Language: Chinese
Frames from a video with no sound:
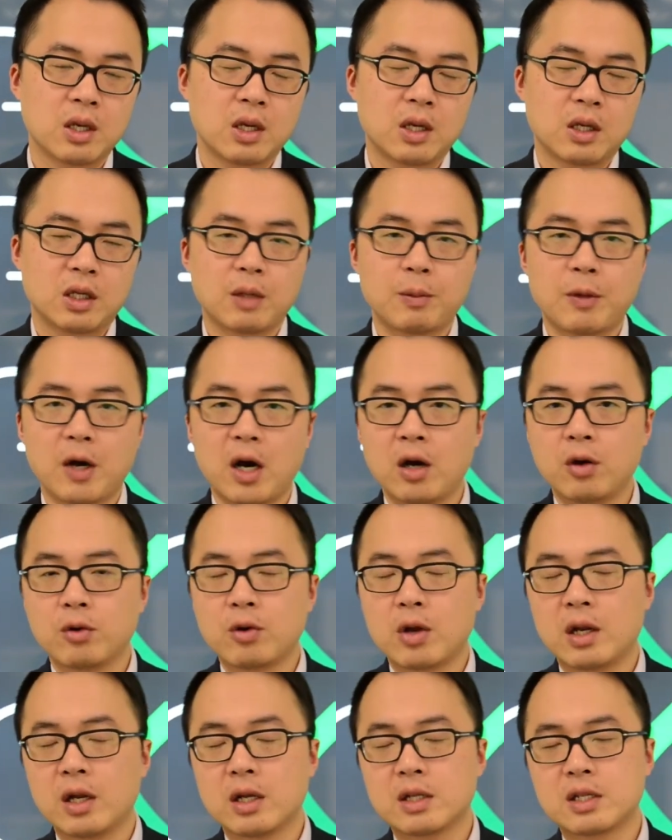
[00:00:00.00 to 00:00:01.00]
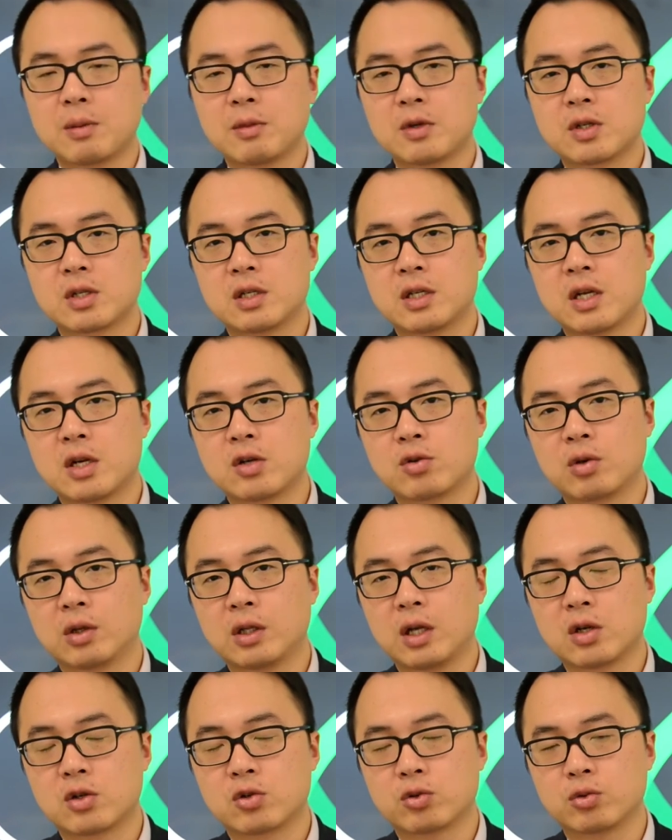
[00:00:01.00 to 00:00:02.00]
那么澳元呢？咱们之前说
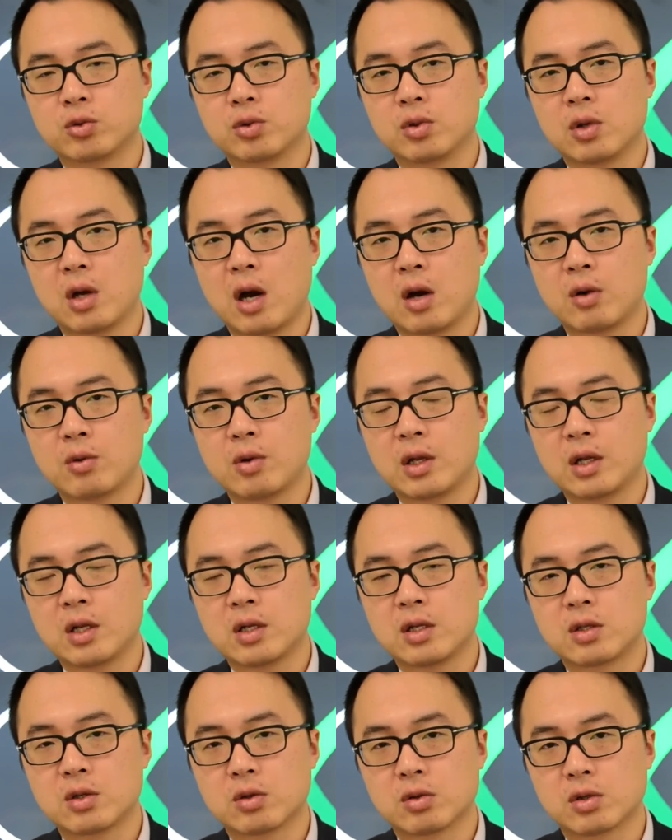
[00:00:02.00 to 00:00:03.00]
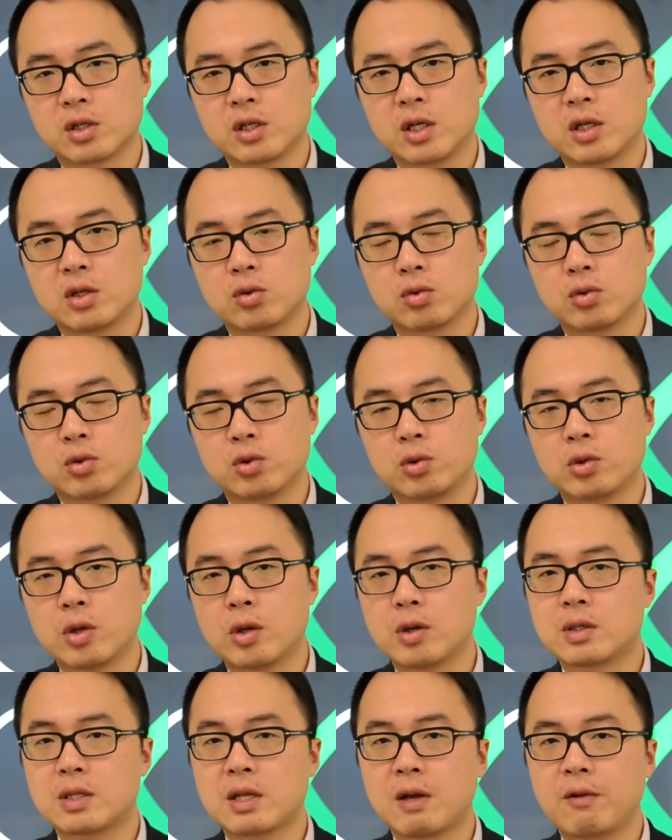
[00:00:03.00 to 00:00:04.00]
到，处澳元的走势因素取
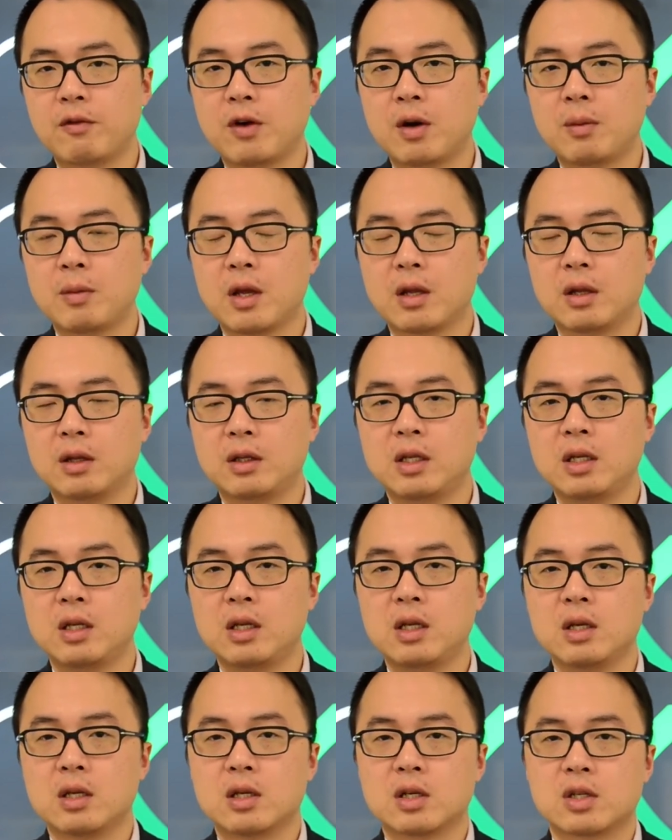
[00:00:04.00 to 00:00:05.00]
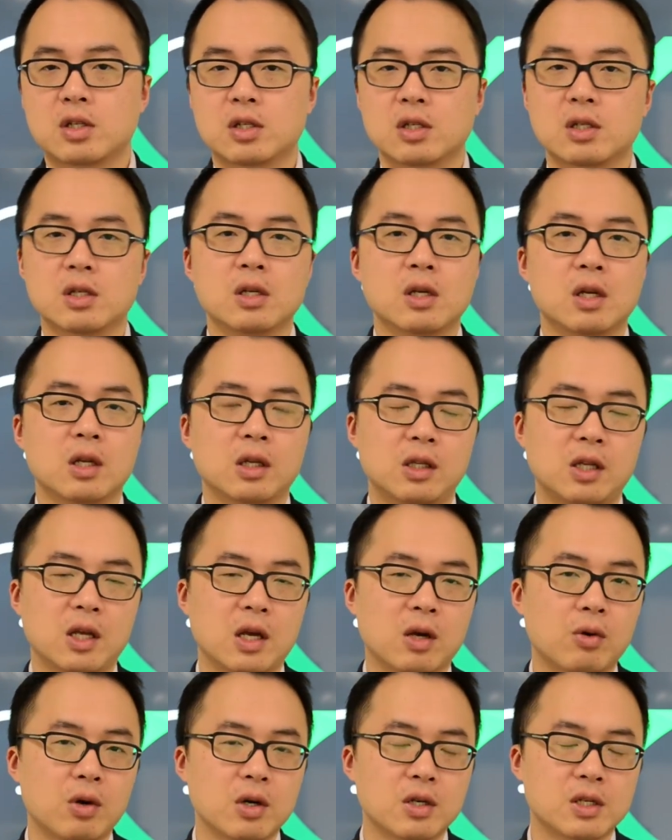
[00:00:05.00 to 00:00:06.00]
决于三方面：第一是
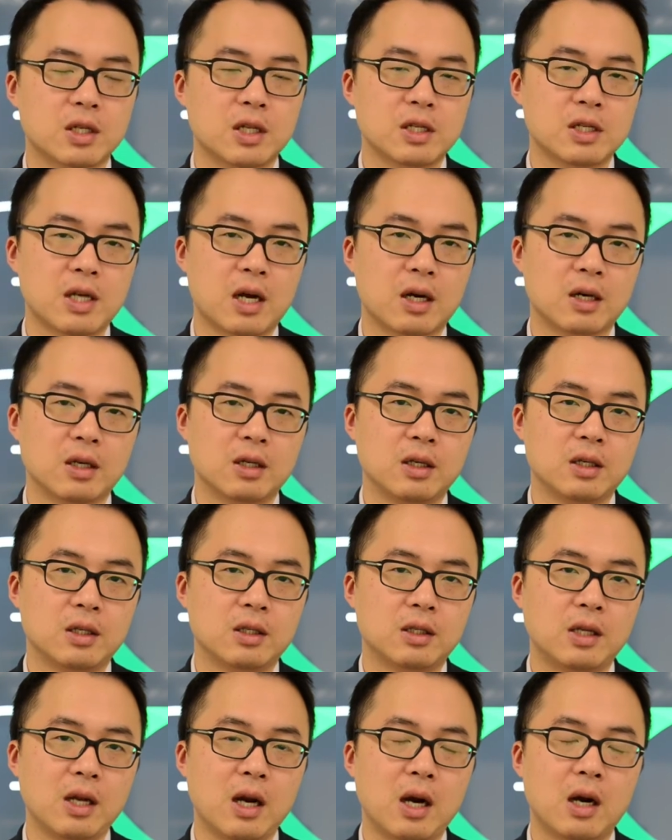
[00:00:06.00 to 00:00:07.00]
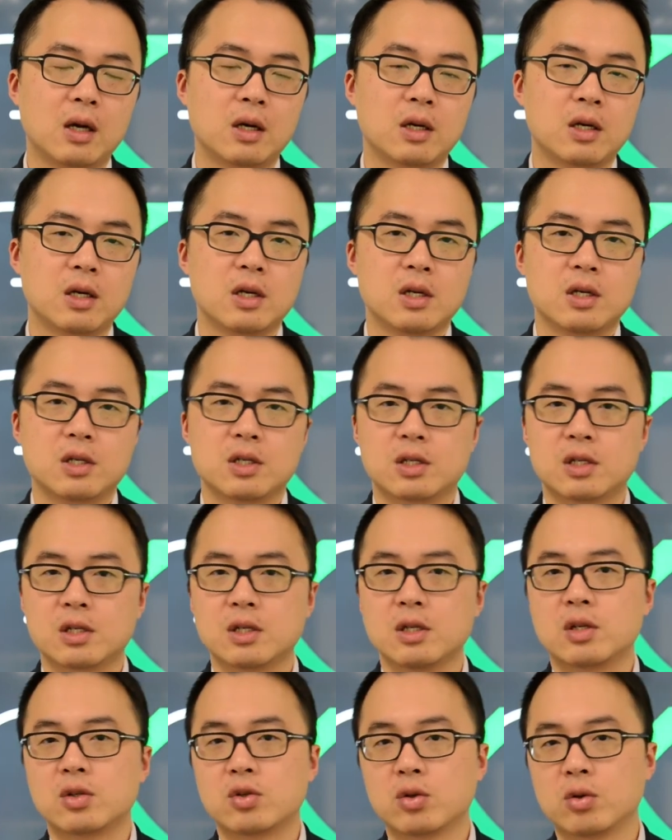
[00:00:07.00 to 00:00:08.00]
铁矿石的价格，第二
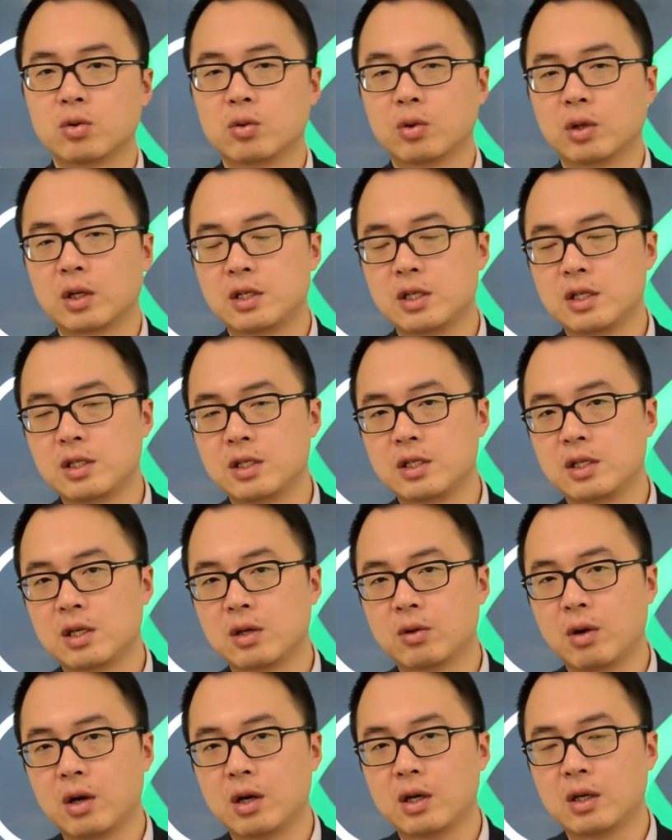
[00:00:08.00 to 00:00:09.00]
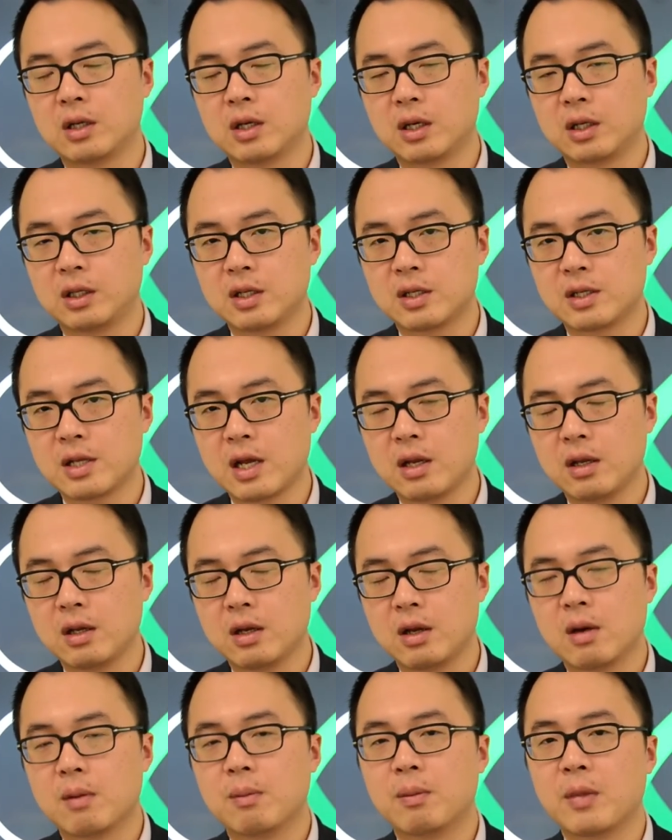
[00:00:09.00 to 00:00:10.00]
是中国的经济情况，和第三
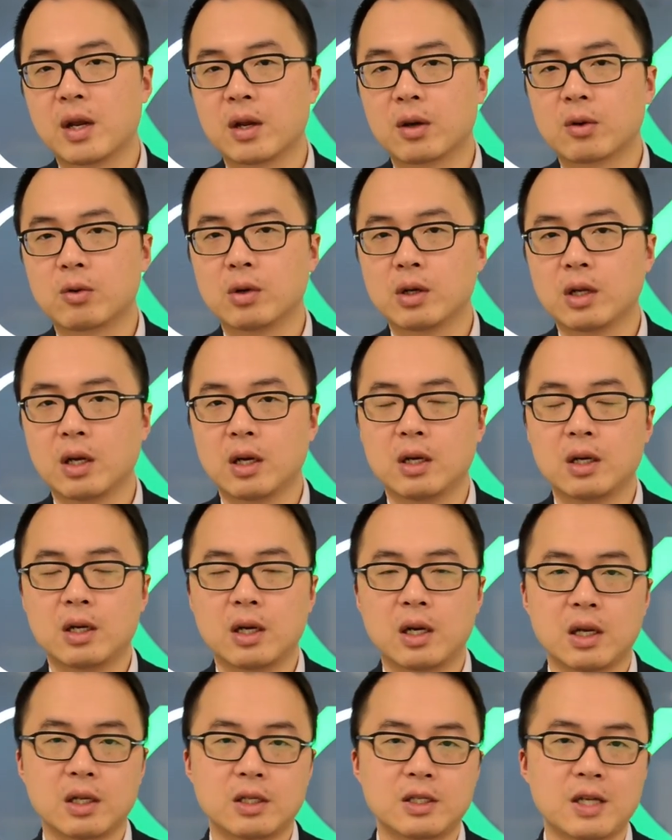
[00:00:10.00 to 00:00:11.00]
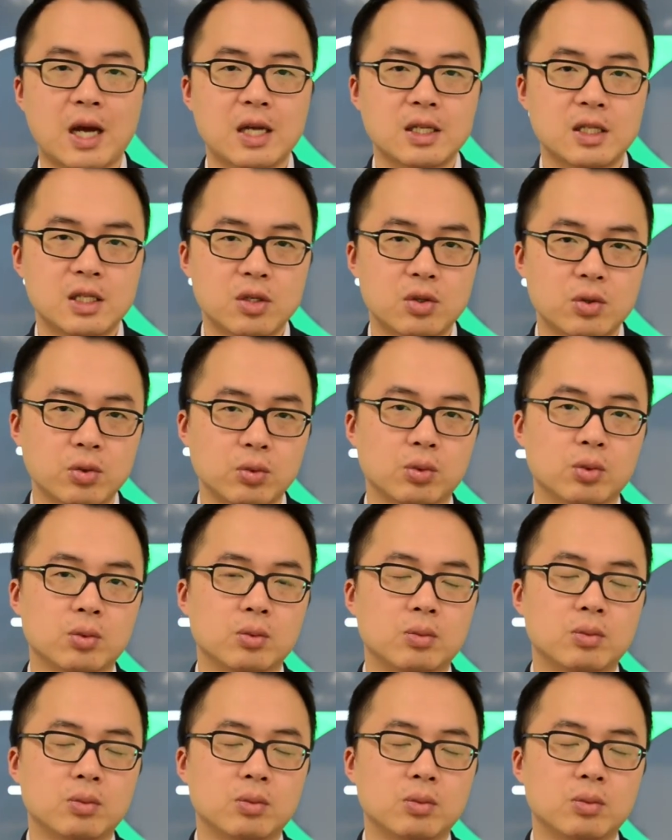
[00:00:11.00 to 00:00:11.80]
美国的啊加息速度。